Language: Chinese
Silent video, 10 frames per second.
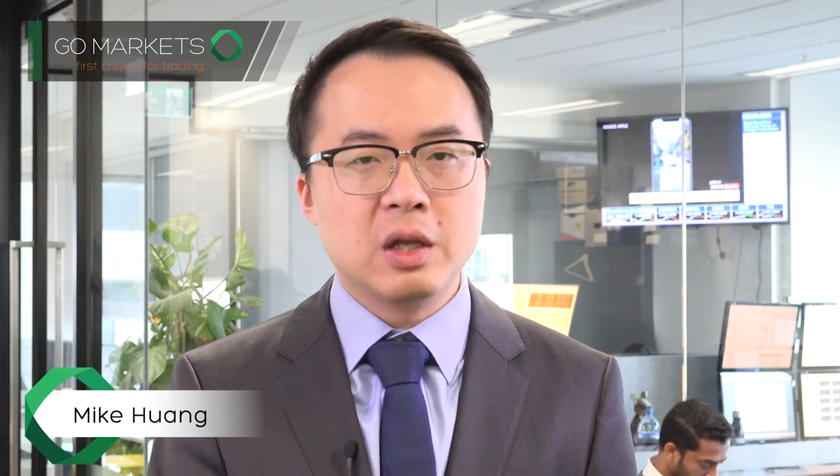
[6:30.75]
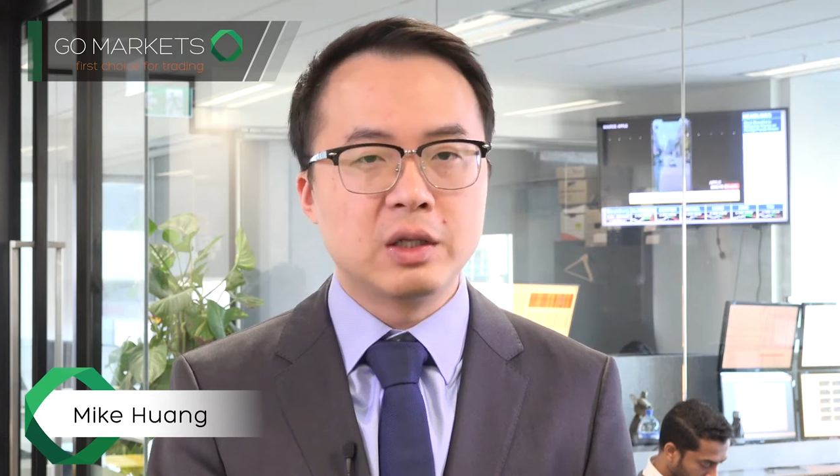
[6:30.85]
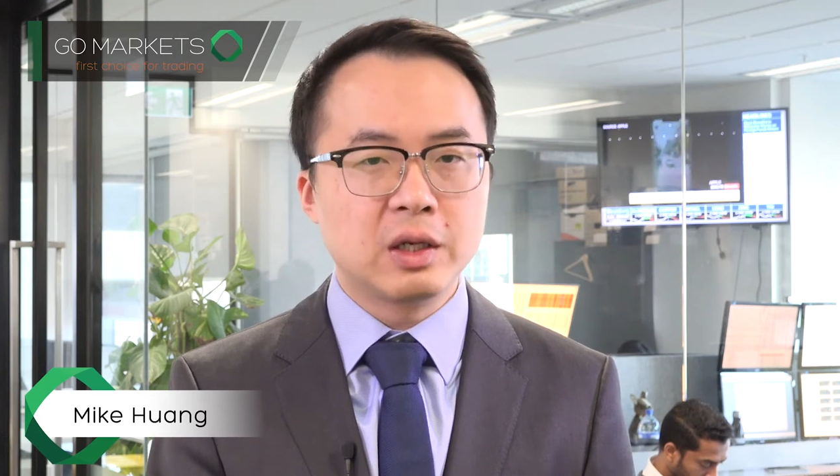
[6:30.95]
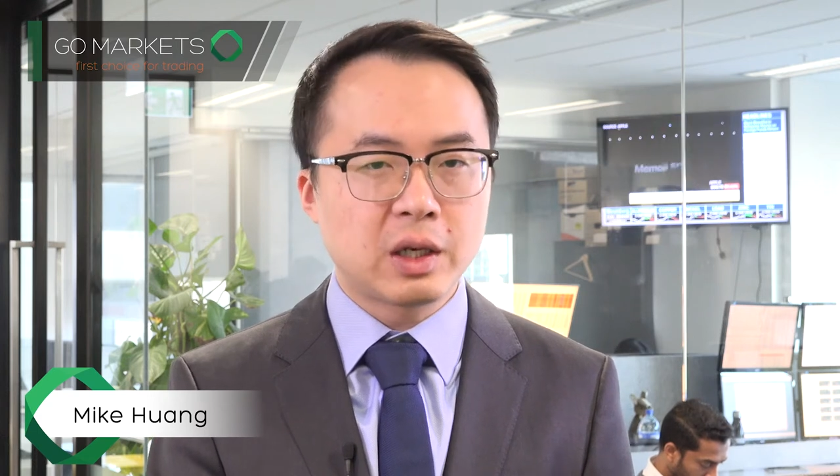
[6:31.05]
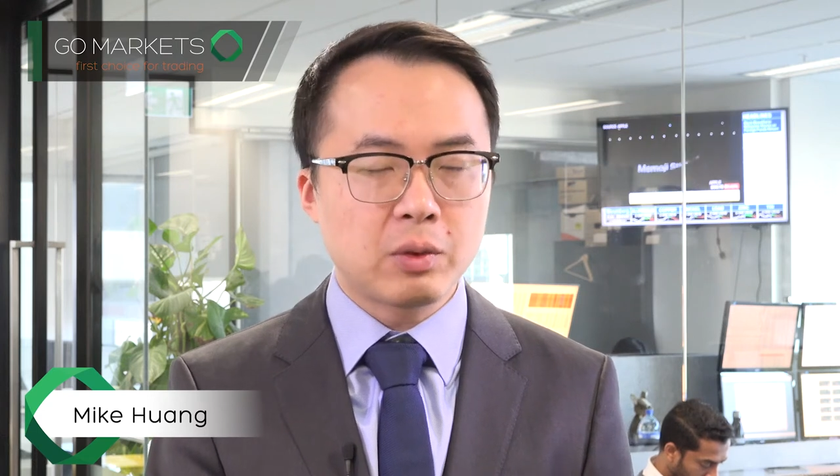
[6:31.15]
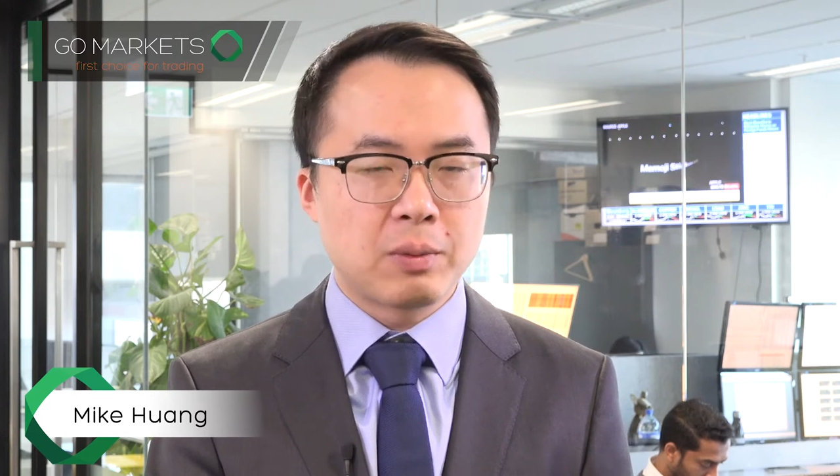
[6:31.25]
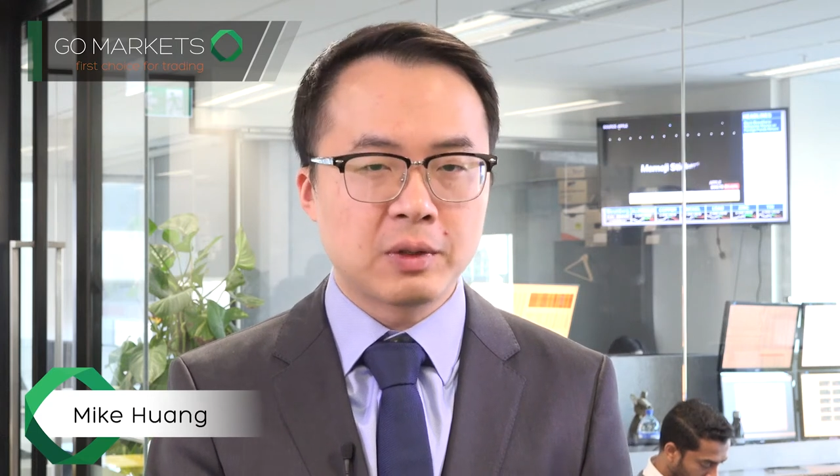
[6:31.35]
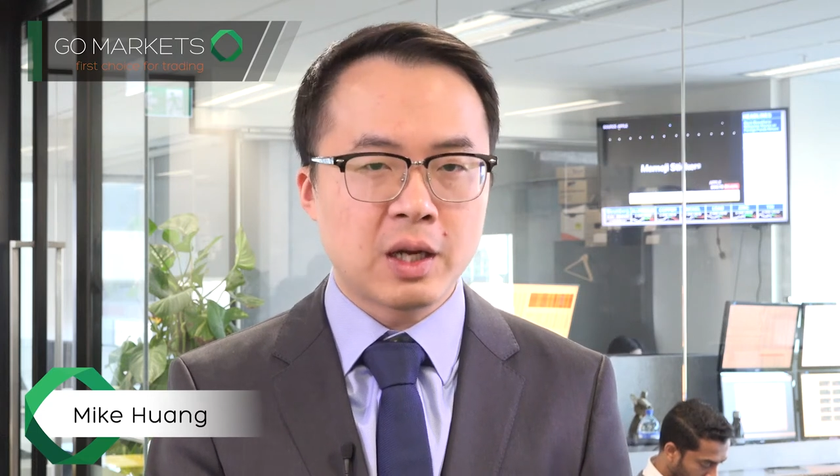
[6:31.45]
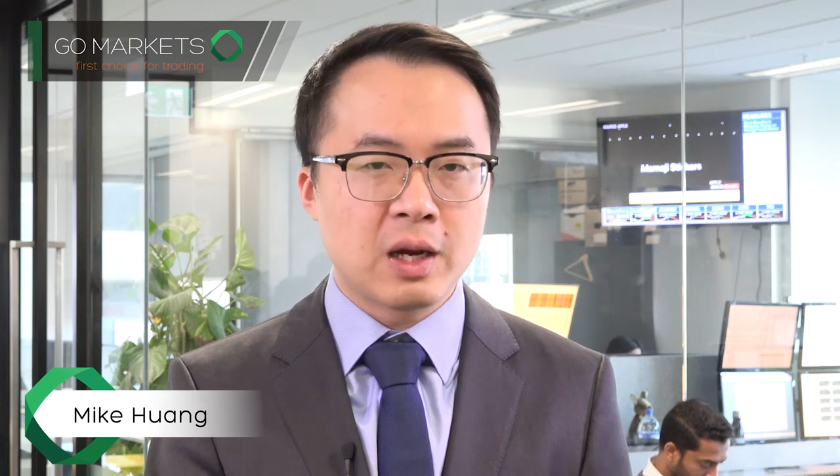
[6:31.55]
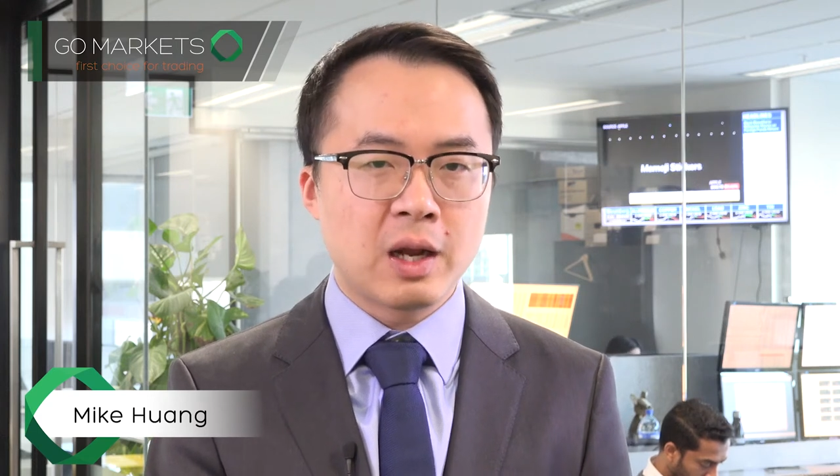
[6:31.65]
能给我
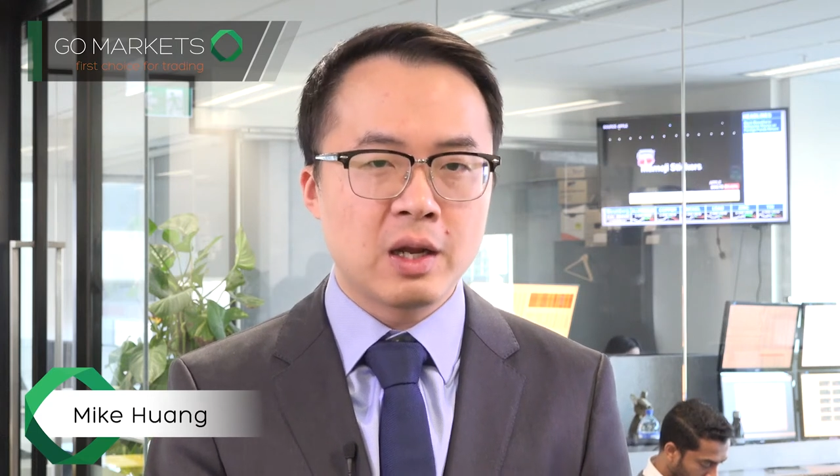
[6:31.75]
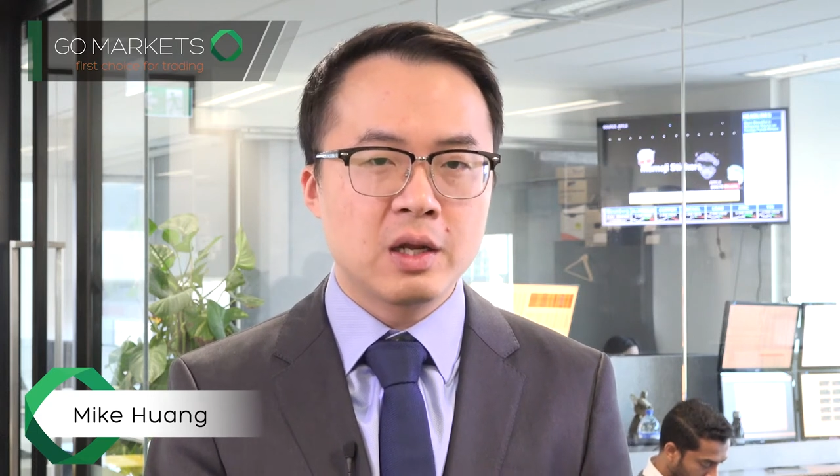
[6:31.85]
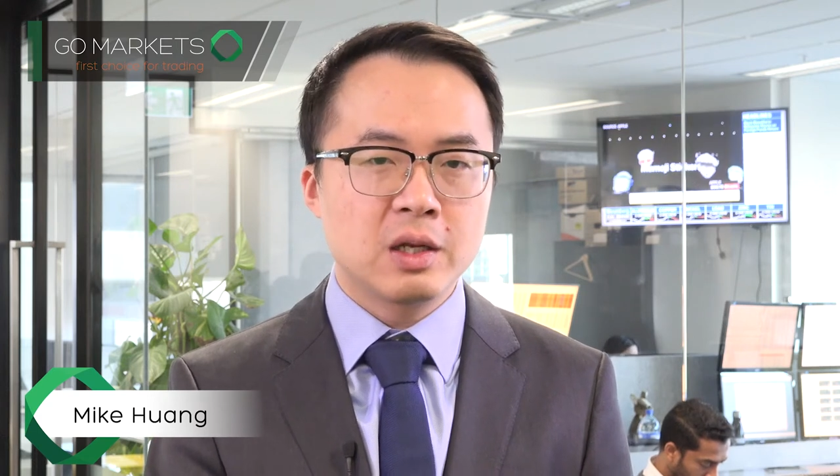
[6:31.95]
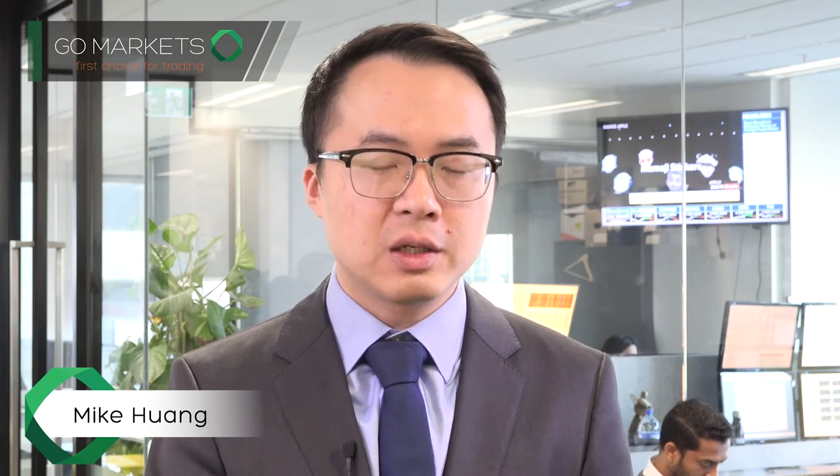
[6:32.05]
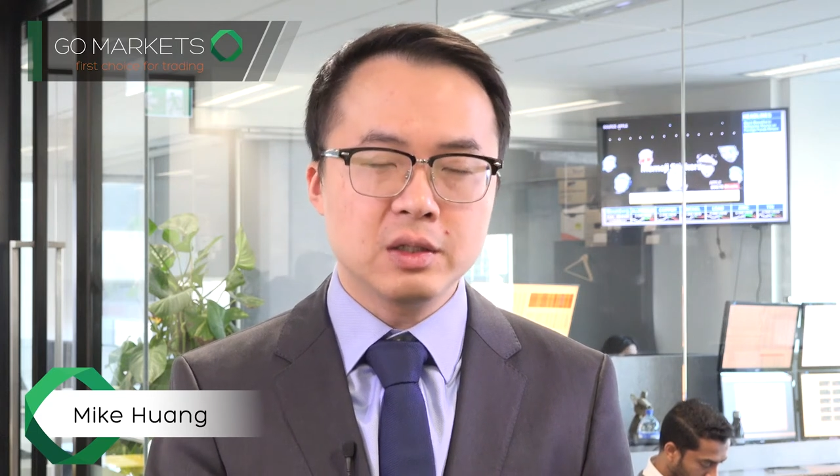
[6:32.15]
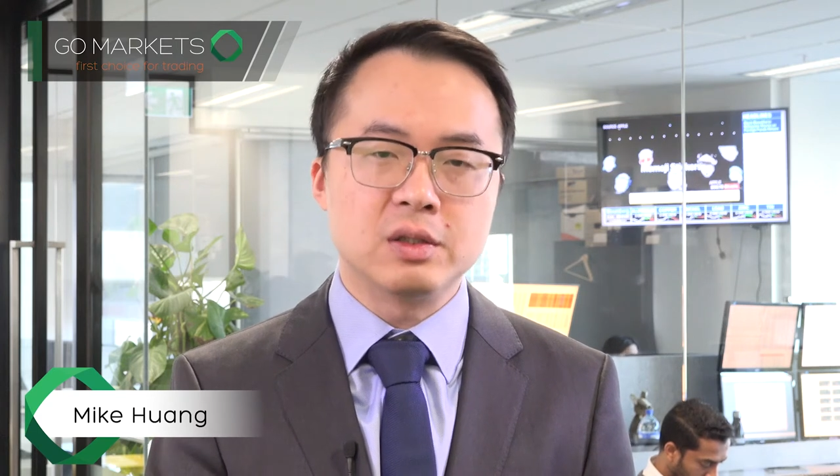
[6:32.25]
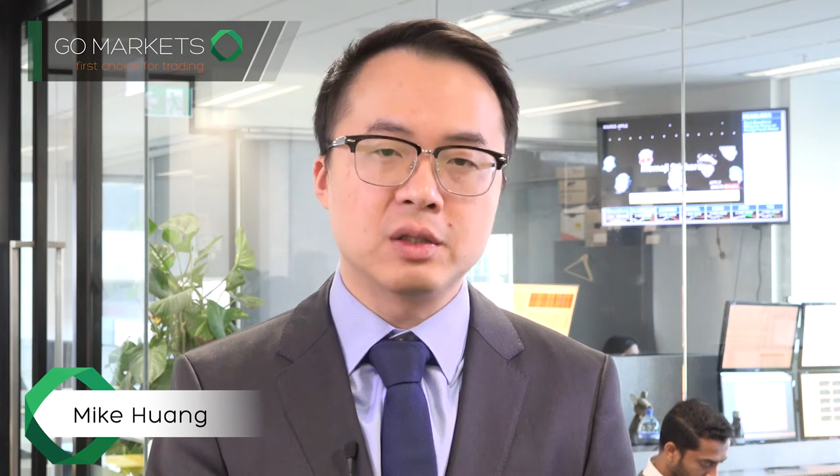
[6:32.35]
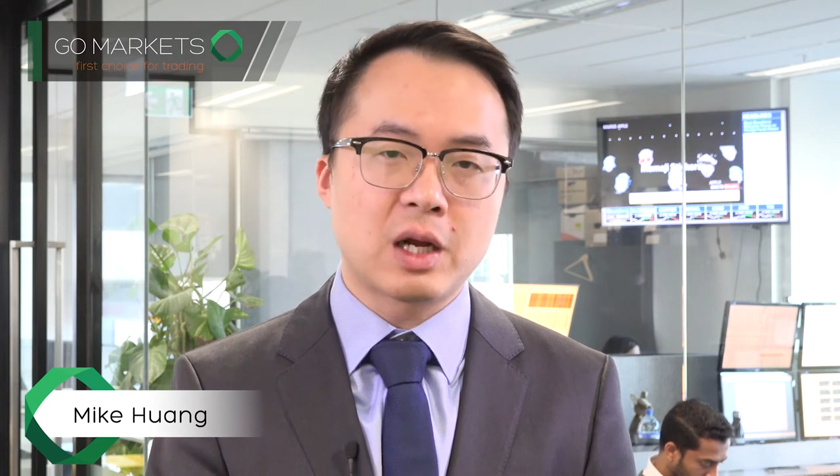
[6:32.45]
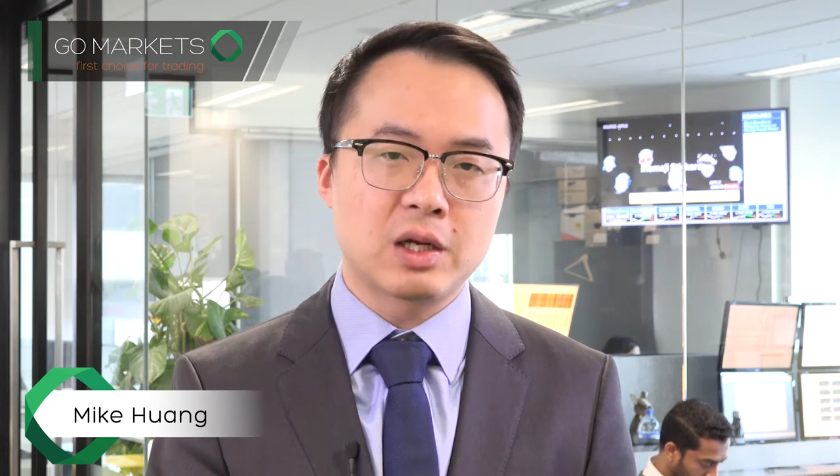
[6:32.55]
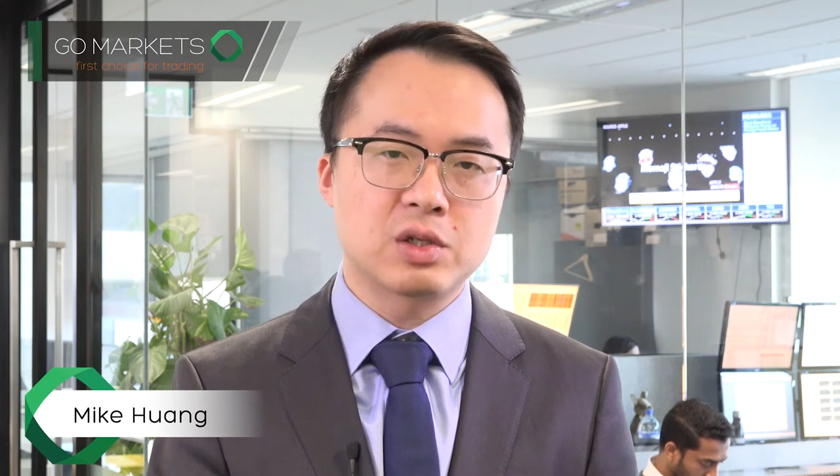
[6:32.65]
们带来更
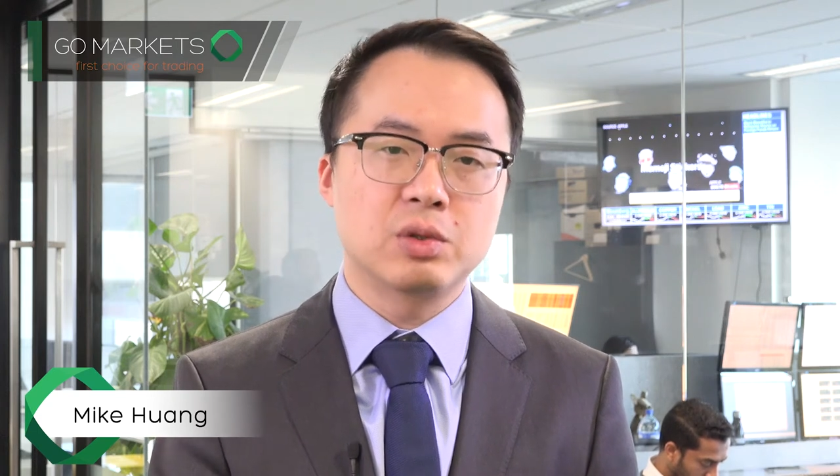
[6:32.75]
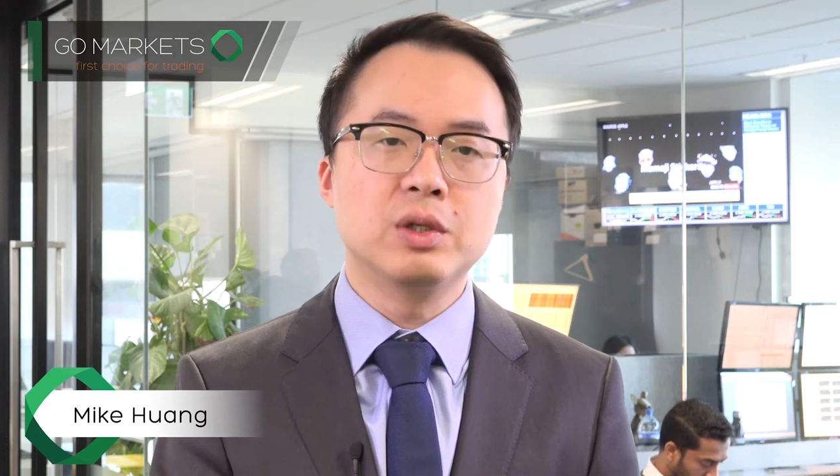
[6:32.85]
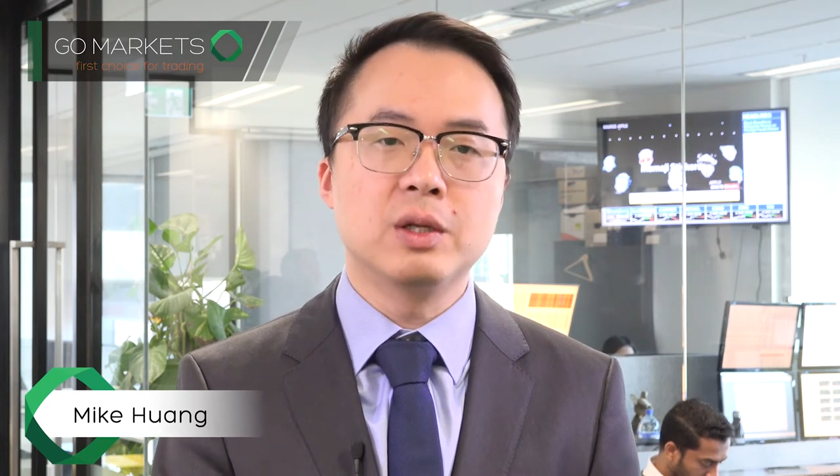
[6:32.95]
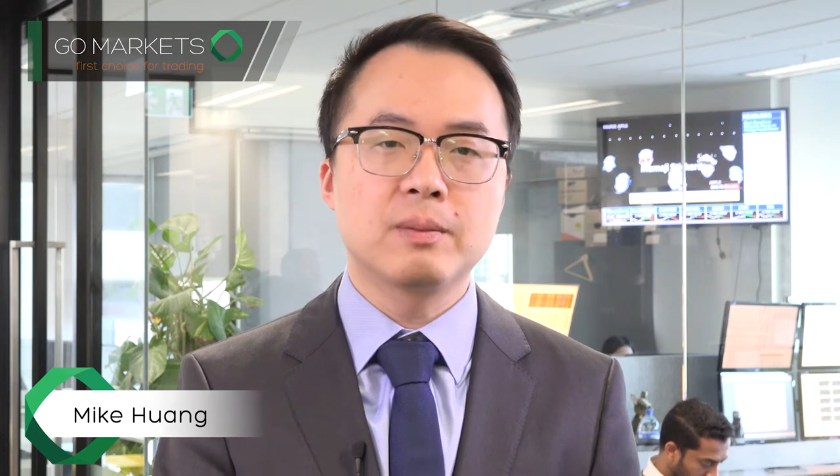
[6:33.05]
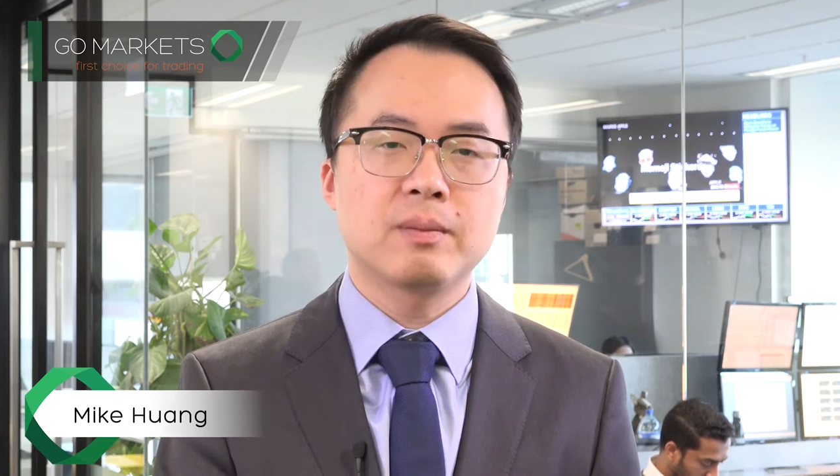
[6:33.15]
大的收益。